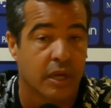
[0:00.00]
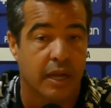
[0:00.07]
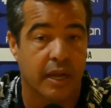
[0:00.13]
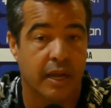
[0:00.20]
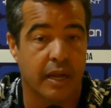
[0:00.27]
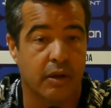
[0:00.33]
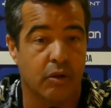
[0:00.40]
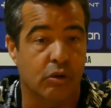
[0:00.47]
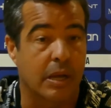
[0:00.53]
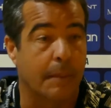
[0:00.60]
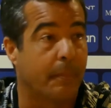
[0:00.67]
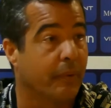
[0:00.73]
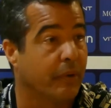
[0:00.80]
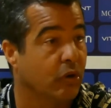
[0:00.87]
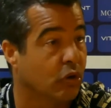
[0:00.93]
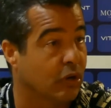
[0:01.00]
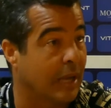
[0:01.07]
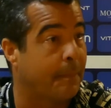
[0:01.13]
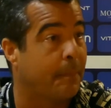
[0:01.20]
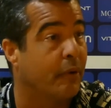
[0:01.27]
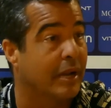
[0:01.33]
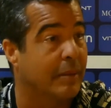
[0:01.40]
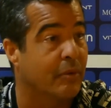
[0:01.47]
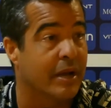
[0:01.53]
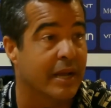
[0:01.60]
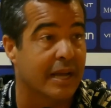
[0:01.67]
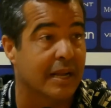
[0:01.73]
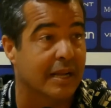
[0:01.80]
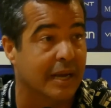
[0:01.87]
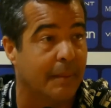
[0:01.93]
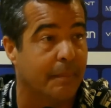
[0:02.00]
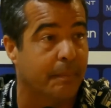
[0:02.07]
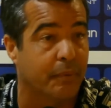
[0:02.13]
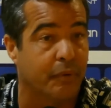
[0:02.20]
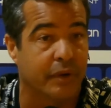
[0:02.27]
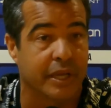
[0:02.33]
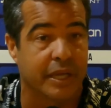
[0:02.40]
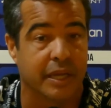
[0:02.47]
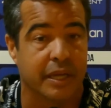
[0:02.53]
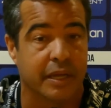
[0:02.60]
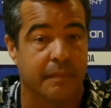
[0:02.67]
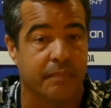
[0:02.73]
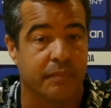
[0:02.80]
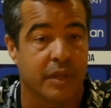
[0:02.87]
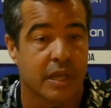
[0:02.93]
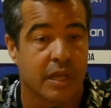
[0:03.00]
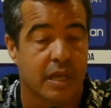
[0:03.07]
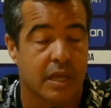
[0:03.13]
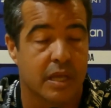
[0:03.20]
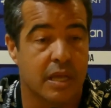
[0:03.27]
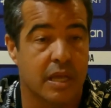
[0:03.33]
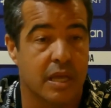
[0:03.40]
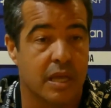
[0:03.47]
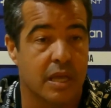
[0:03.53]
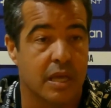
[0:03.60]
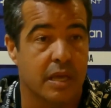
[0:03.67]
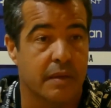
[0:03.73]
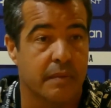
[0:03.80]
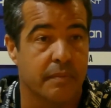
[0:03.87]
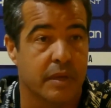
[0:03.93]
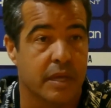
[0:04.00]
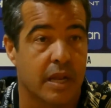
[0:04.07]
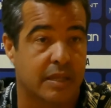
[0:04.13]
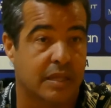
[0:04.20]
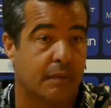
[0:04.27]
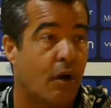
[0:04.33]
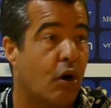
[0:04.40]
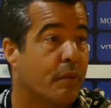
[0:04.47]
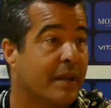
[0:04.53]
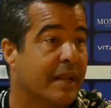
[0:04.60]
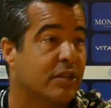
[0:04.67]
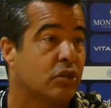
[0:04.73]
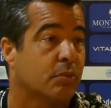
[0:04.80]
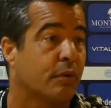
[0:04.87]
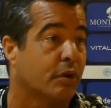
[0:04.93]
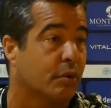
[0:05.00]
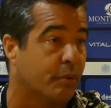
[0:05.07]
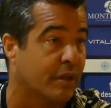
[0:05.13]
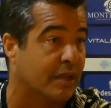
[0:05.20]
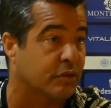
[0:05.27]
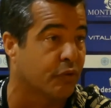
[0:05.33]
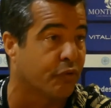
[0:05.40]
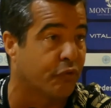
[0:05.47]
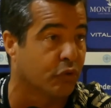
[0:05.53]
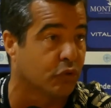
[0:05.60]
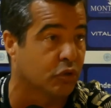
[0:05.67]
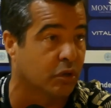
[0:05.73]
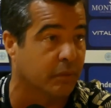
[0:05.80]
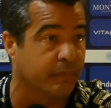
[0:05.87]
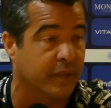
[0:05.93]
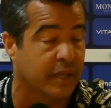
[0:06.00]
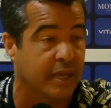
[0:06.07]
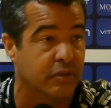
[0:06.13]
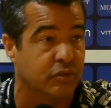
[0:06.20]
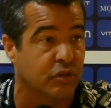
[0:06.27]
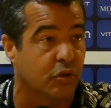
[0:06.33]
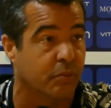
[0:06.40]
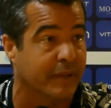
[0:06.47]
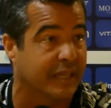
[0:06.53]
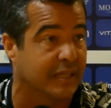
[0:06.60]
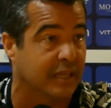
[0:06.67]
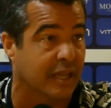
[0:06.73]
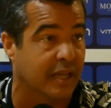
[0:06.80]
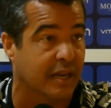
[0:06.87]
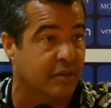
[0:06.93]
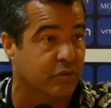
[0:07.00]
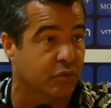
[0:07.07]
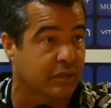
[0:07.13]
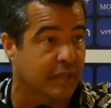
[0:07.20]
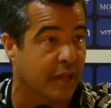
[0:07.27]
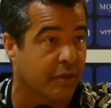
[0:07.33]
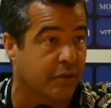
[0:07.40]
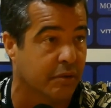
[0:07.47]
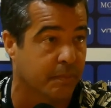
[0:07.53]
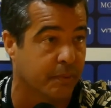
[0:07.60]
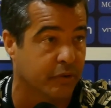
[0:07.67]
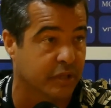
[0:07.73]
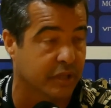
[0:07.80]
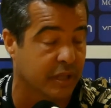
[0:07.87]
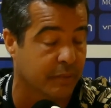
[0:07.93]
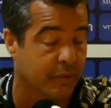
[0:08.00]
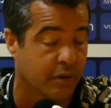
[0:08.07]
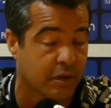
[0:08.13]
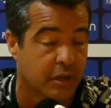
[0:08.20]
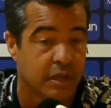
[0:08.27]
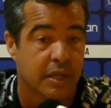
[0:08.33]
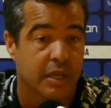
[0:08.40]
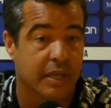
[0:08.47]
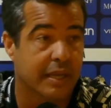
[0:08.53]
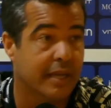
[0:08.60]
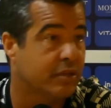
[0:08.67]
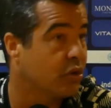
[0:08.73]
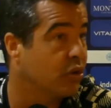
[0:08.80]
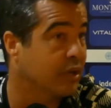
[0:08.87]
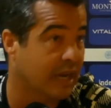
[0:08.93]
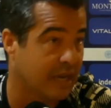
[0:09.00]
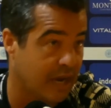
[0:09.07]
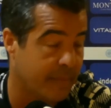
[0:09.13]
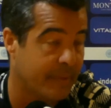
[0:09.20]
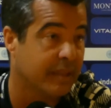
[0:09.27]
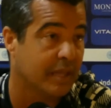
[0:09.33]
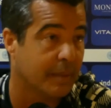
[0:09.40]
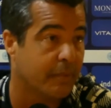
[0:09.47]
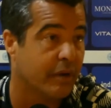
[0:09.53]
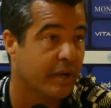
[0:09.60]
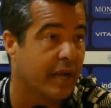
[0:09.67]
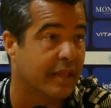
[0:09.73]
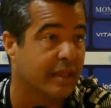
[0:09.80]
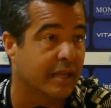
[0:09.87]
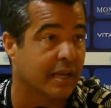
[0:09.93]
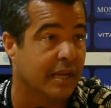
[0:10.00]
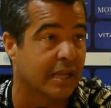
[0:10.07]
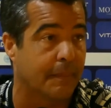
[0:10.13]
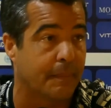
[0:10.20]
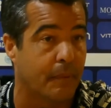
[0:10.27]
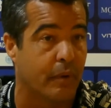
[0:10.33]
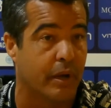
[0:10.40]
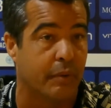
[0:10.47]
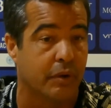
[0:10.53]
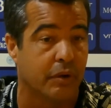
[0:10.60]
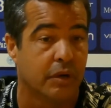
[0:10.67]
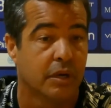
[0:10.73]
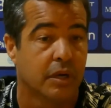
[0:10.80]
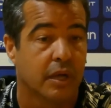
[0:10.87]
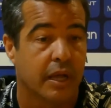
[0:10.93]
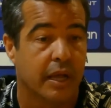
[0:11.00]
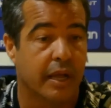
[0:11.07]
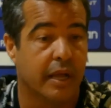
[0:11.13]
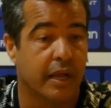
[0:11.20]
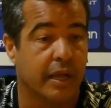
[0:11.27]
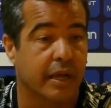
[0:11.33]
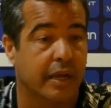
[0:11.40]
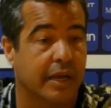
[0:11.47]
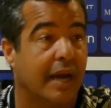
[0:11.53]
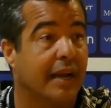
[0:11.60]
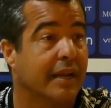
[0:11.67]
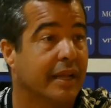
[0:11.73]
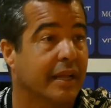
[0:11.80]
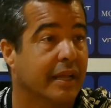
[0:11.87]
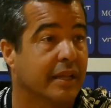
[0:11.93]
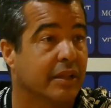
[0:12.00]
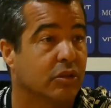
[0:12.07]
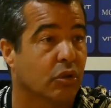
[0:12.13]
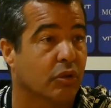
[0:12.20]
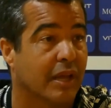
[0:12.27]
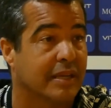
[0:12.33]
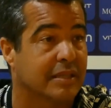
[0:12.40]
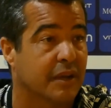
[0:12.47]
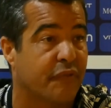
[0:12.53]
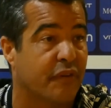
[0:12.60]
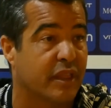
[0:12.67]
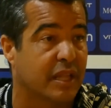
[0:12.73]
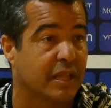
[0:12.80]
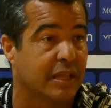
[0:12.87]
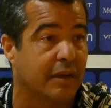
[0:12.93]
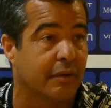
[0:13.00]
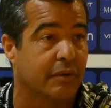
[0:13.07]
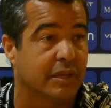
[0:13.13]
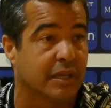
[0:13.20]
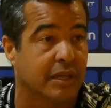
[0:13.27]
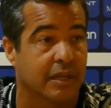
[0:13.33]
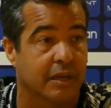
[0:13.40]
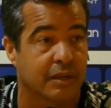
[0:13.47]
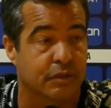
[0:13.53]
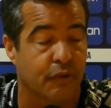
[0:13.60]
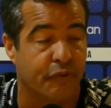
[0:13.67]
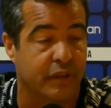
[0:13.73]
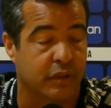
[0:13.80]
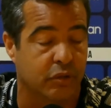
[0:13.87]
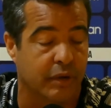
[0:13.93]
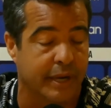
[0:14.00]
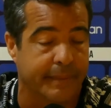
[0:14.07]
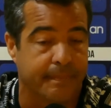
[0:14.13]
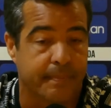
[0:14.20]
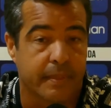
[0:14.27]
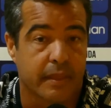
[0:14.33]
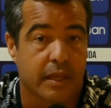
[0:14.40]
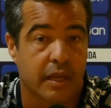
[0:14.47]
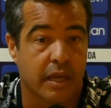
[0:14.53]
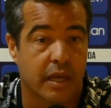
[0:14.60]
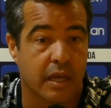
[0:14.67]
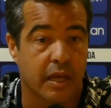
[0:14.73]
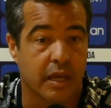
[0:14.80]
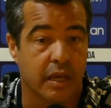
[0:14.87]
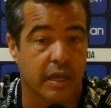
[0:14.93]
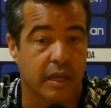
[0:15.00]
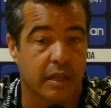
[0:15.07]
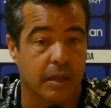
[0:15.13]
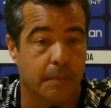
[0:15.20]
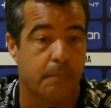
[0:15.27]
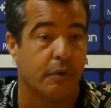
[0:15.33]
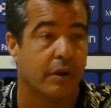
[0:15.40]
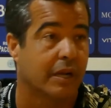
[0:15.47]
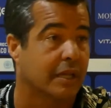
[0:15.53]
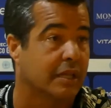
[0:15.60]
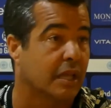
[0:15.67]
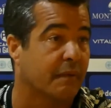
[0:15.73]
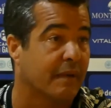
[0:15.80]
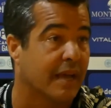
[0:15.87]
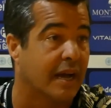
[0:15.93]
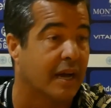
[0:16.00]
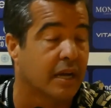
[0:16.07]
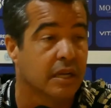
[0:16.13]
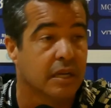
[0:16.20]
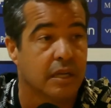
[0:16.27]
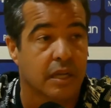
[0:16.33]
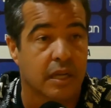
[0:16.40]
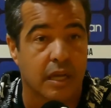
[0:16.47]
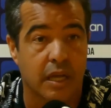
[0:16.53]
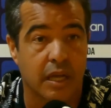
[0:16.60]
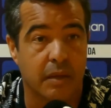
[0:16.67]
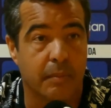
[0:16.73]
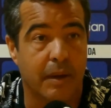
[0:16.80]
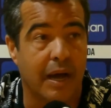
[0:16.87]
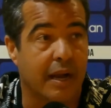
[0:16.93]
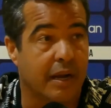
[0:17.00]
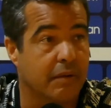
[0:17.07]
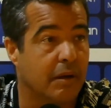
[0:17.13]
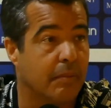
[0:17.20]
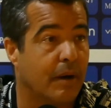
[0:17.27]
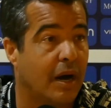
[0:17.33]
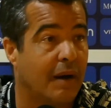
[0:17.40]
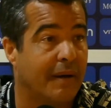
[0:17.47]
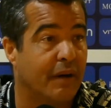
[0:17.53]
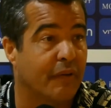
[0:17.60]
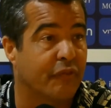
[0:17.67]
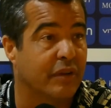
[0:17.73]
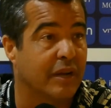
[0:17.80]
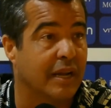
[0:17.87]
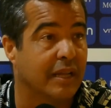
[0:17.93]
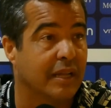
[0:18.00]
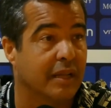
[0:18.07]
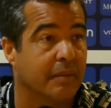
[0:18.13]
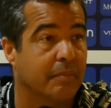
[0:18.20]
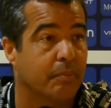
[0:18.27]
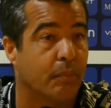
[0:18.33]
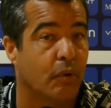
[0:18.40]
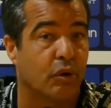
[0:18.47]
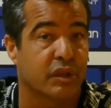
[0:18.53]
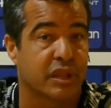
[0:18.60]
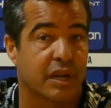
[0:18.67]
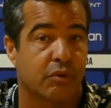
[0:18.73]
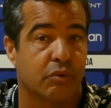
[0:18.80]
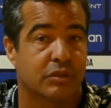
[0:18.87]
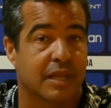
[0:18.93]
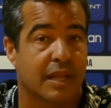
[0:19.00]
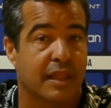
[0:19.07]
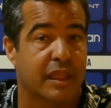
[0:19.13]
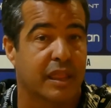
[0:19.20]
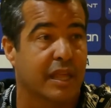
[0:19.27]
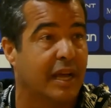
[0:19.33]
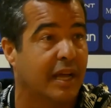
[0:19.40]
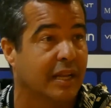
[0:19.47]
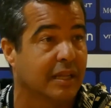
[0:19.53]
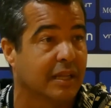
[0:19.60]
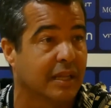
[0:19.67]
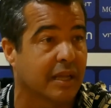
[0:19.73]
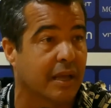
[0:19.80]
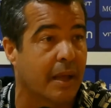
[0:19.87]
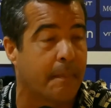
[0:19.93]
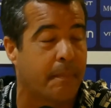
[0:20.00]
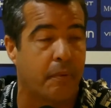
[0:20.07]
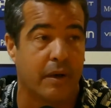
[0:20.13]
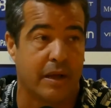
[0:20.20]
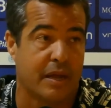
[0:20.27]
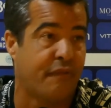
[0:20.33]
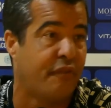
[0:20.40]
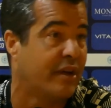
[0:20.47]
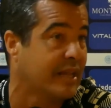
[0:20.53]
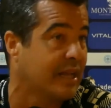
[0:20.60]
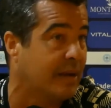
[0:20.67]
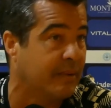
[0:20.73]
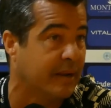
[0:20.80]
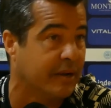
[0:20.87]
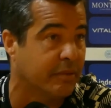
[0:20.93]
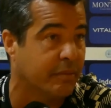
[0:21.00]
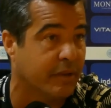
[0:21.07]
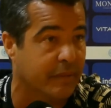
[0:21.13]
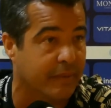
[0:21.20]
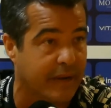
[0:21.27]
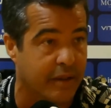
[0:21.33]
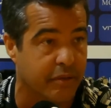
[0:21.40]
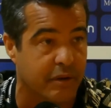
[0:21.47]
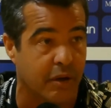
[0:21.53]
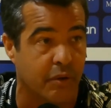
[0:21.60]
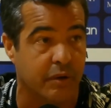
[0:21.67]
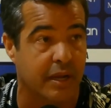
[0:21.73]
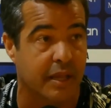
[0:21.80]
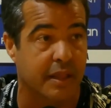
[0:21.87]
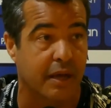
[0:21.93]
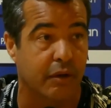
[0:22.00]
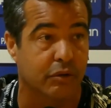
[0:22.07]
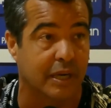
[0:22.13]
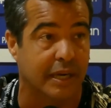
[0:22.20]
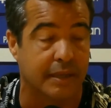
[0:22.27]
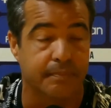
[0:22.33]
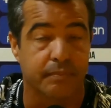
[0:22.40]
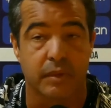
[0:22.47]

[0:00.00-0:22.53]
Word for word: eh, lo, que, lo que exponemos en el campo y, el trabajo bien hecho, bueno, pues da su fruto y eso se convierte en resultado positivo y eso es lo que realmente pues hace que el equipo pues bueno eh, gane en todas esas facetas o en esos factores. Eh, después el que te vea eh, más arriba, más abajo, al final es un poco circunstancial y es, variable, ¿no? Puede variar de una jornada a otra.